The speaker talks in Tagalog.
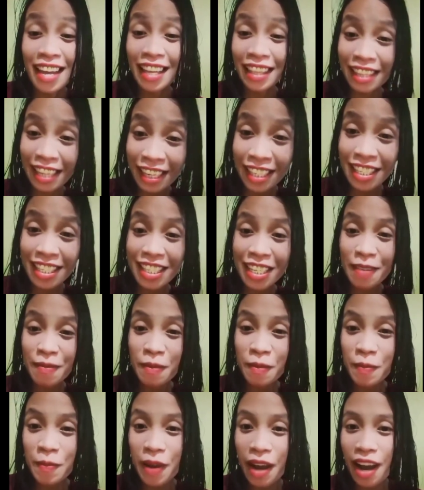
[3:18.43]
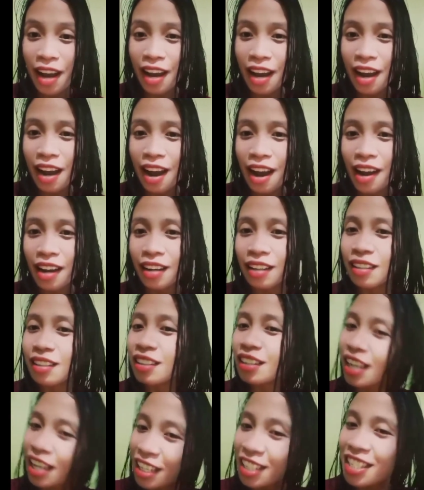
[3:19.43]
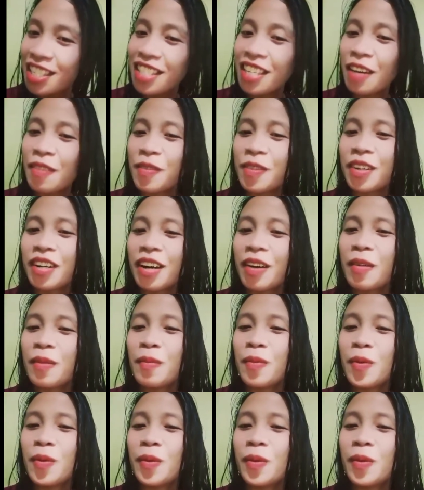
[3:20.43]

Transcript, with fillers: Next na mong bahakhak. Next na mong kahubog